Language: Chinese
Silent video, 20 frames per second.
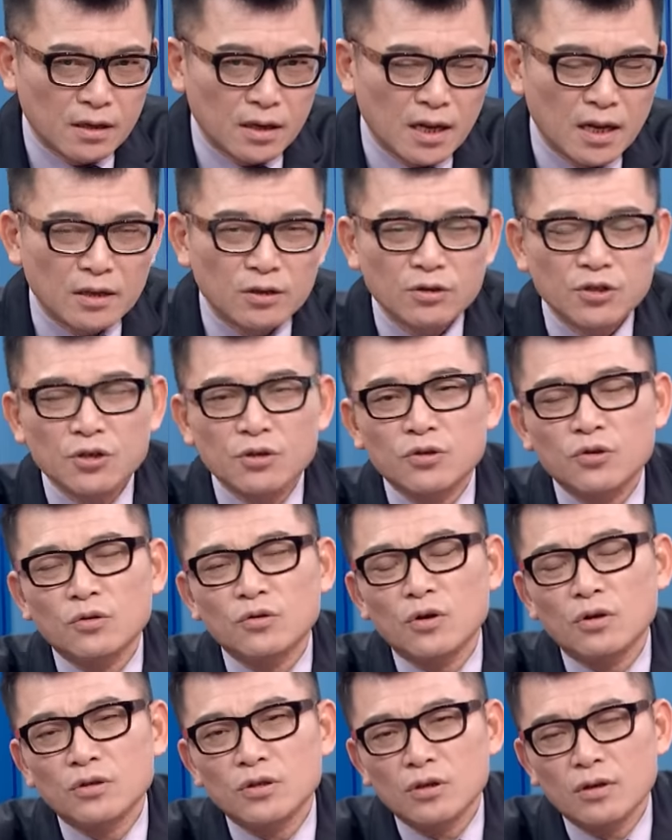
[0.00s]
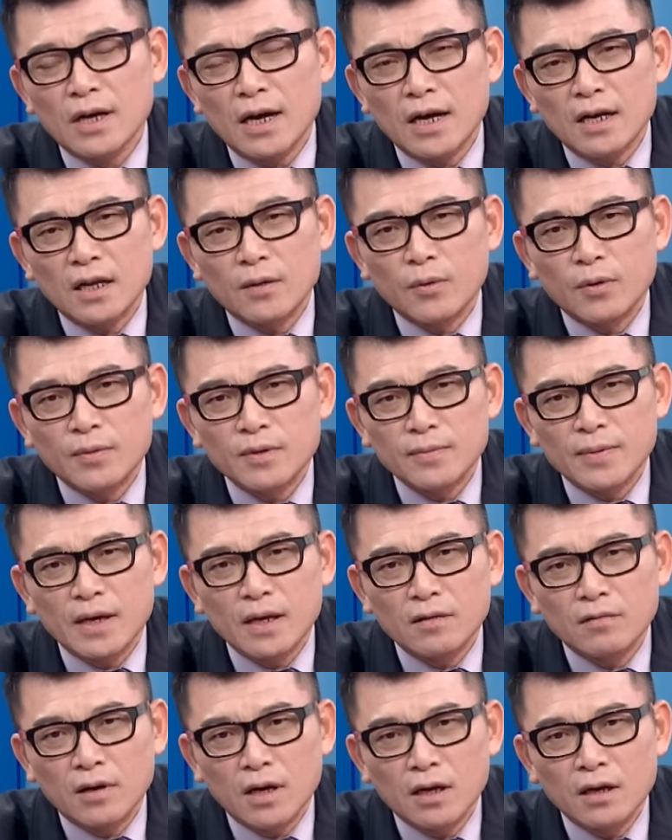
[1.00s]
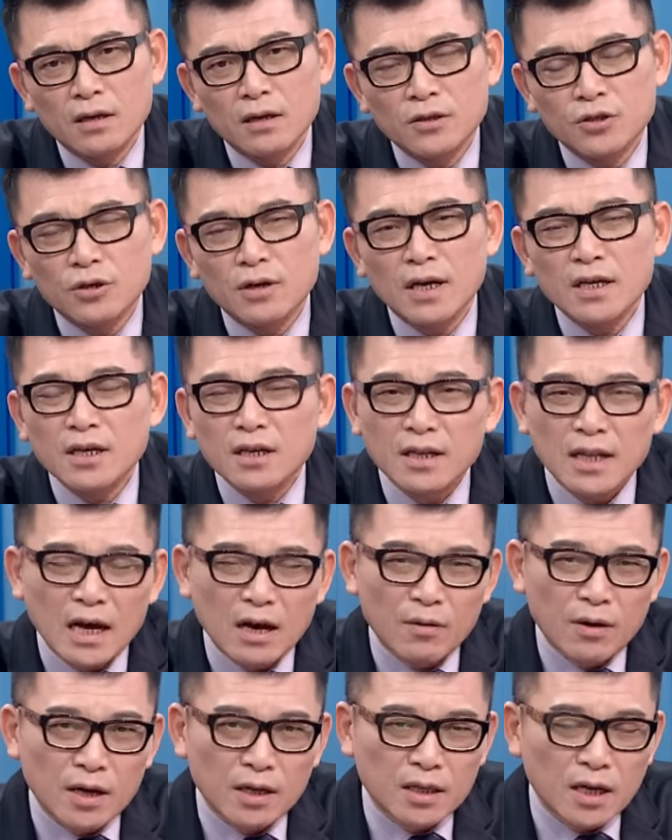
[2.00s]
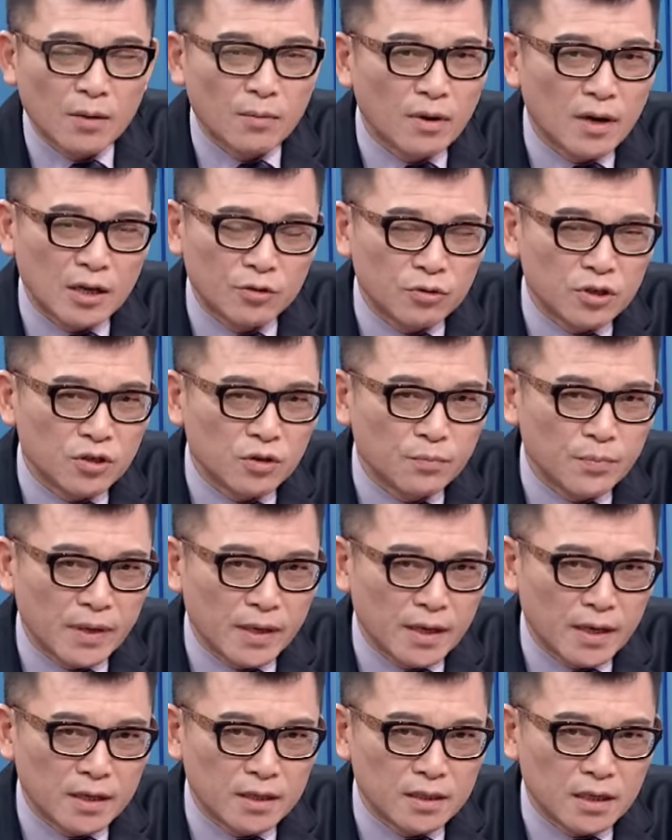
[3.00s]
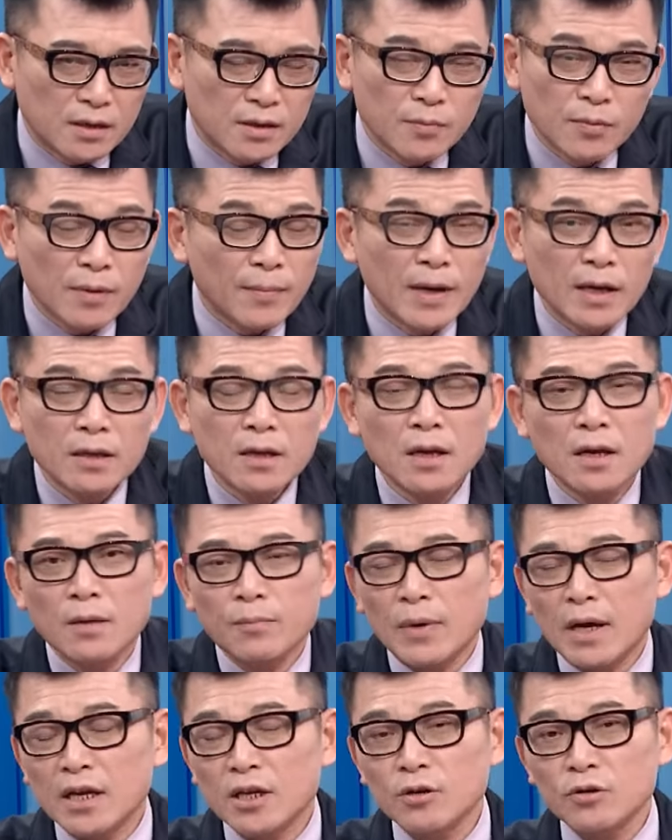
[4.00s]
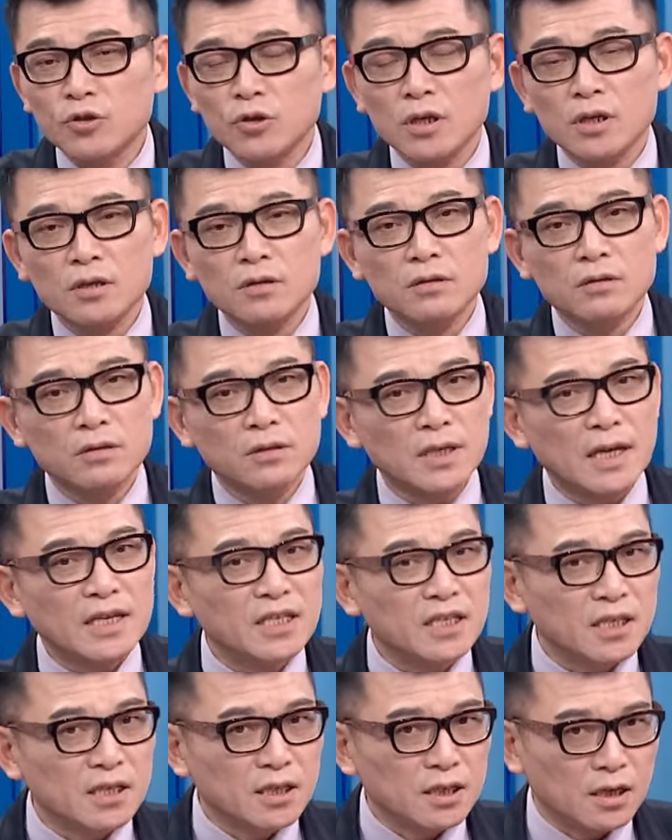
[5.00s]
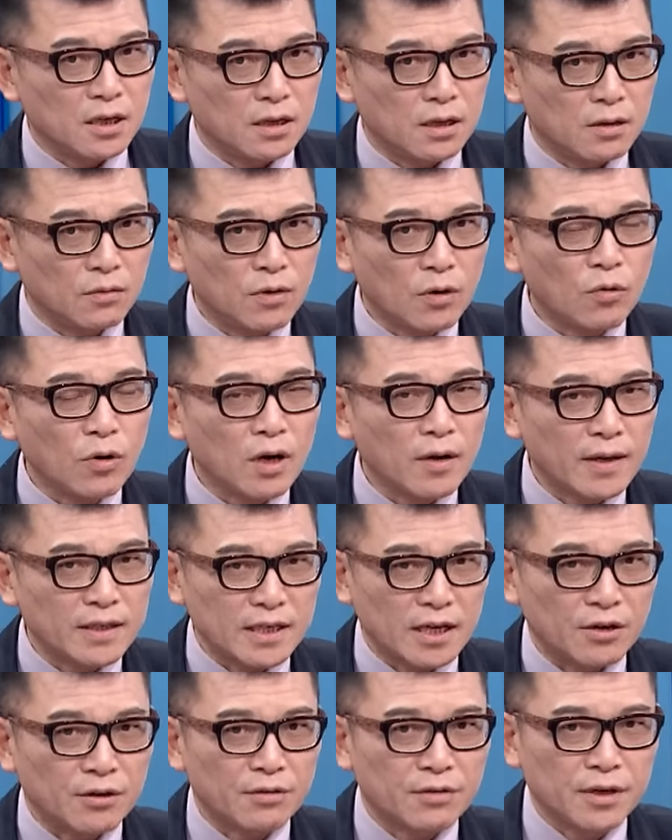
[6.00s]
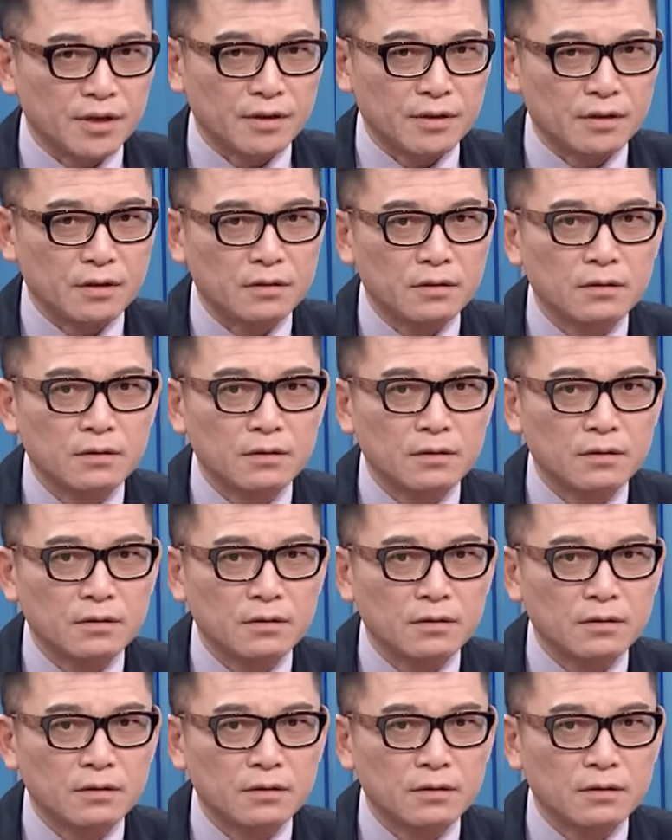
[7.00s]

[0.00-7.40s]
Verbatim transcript: 啊，人都做总统做到安尼，我不是变，做到已经老啊，头毛也、喙齿白啊，你知？你看卖卖英九最近赚真济呢，我看也真可怜呢。